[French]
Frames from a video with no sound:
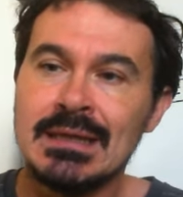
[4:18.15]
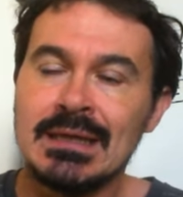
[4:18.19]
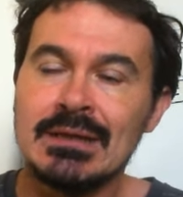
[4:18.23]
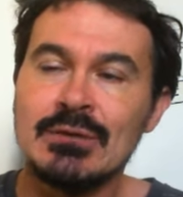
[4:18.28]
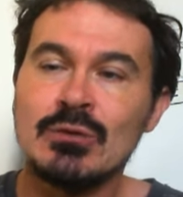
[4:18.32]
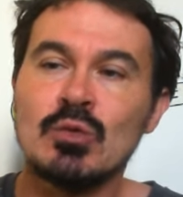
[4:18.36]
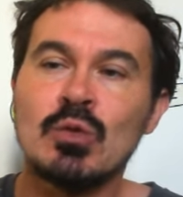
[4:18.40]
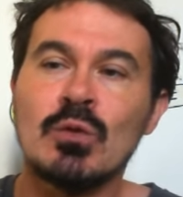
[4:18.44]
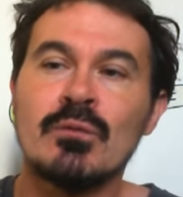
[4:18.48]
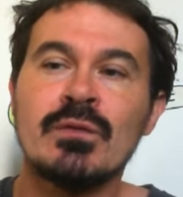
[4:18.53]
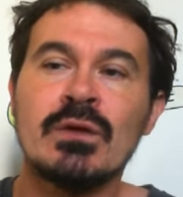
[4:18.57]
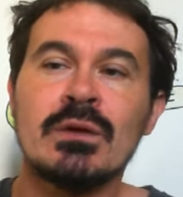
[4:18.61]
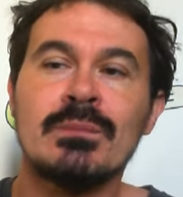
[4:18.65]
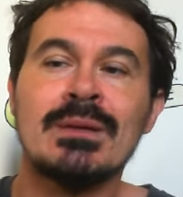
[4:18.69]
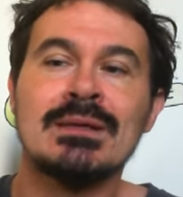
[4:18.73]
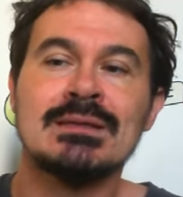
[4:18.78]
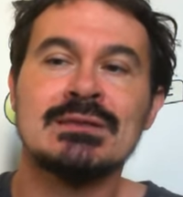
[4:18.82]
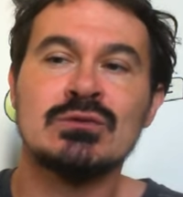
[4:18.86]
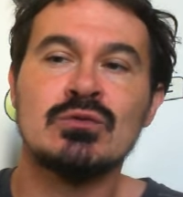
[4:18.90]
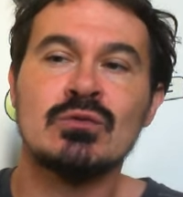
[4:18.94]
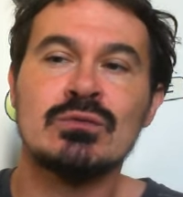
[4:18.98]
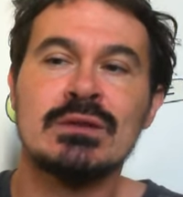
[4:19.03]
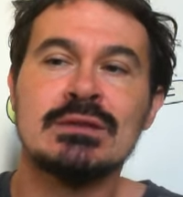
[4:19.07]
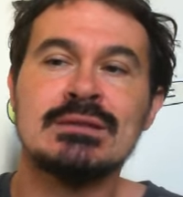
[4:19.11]
Une
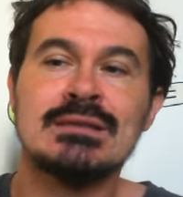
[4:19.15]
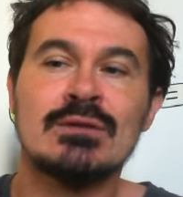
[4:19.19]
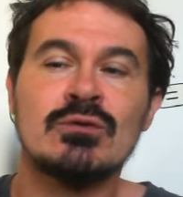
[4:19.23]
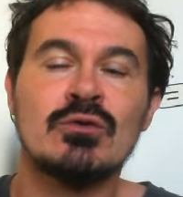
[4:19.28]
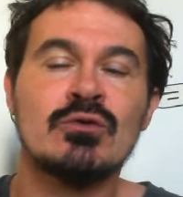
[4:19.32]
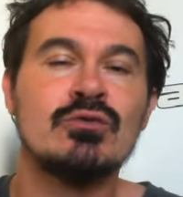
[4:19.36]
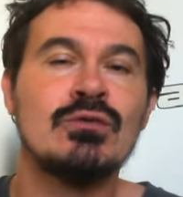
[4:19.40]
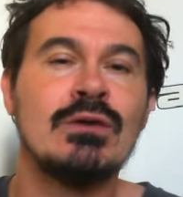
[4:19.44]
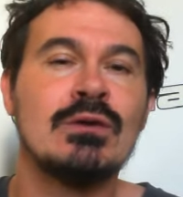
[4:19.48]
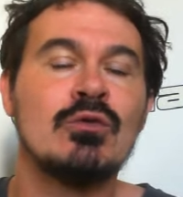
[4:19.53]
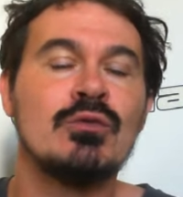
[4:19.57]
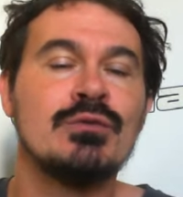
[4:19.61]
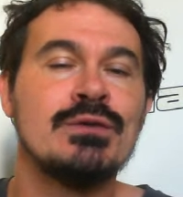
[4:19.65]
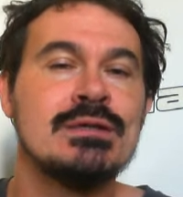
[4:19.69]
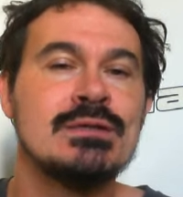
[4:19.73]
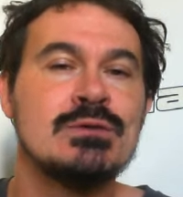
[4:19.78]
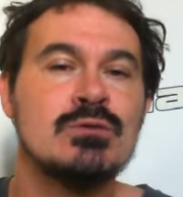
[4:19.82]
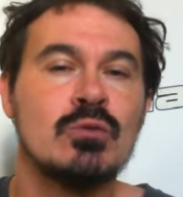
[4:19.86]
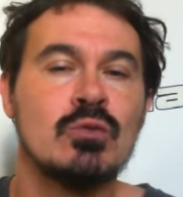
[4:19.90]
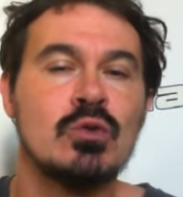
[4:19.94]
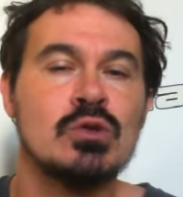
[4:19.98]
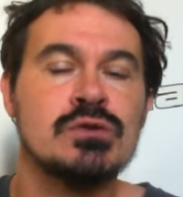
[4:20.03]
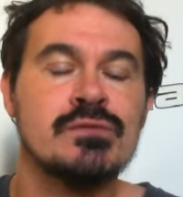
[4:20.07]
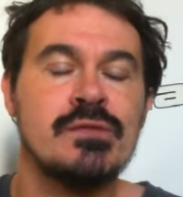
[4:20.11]
confirmation qui s'est attendue à
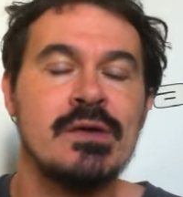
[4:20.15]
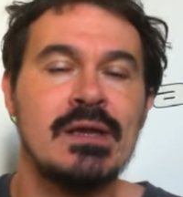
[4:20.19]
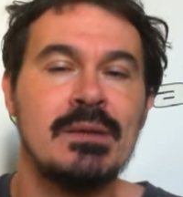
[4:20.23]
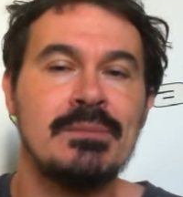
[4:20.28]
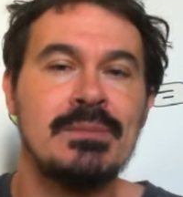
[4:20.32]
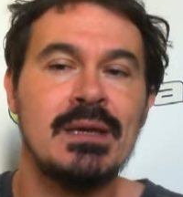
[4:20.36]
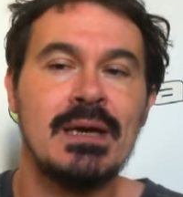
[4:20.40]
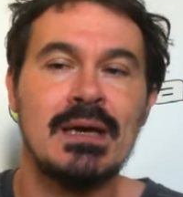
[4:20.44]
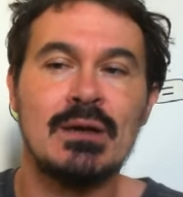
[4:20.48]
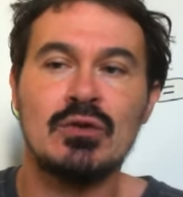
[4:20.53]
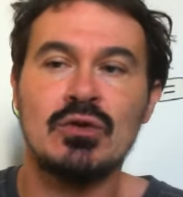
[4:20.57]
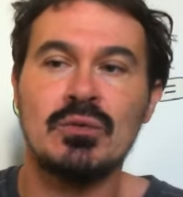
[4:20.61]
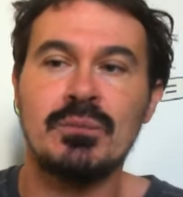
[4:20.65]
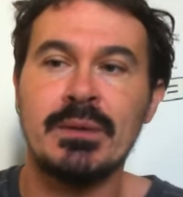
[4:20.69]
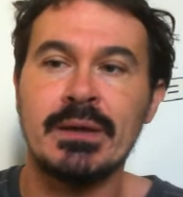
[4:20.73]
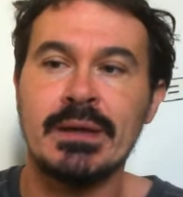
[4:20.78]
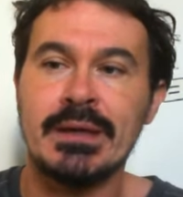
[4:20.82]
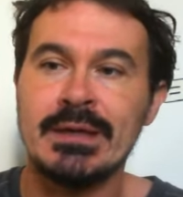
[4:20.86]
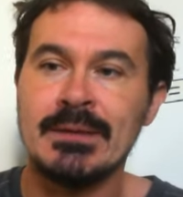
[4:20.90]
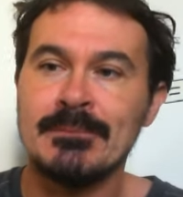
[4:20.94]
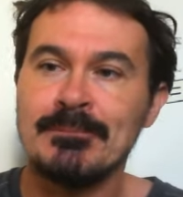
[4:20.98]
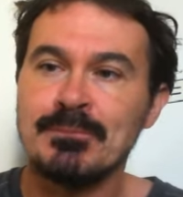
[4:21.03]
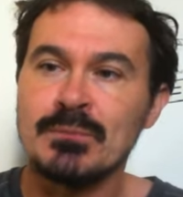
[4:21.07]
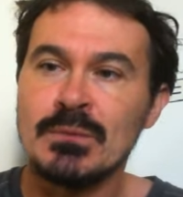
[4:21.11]
condition que le cheval ait bien
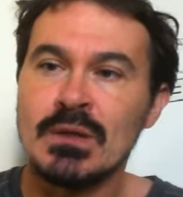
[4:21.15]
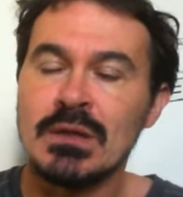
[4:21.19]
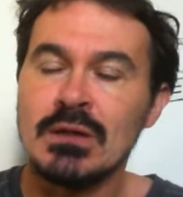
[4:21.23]
récupéré.